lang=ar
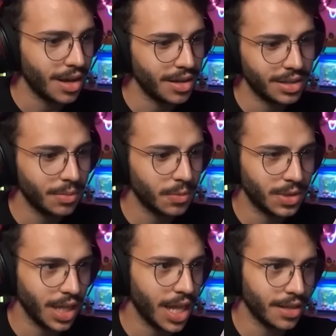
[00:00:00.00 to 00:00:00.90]
أه شبه
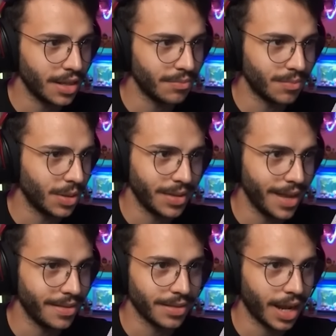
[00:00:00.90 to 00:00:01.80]
مستحيل
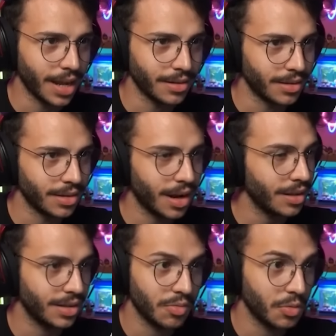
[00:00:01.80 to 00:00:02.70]
التحدي أه، صراحه صراحه شبه